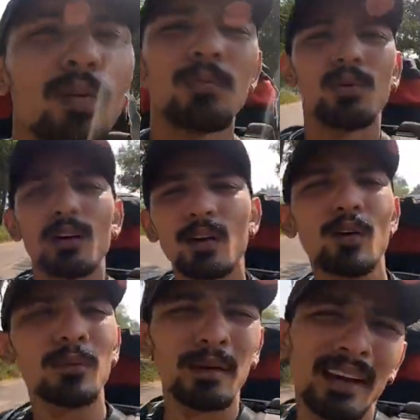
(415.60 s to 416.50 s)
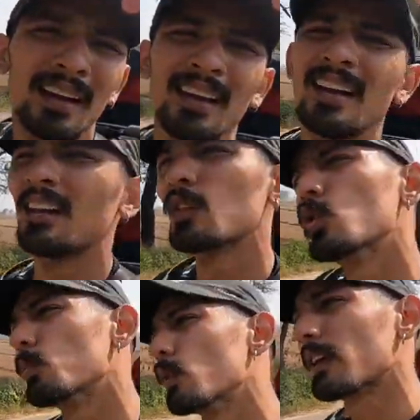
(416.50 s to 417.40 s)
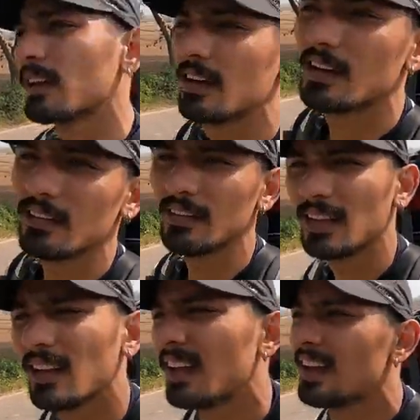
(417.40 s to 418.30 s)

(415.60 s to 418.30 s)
हूँ पूरी रोड पे धूप हो रखी है गंदी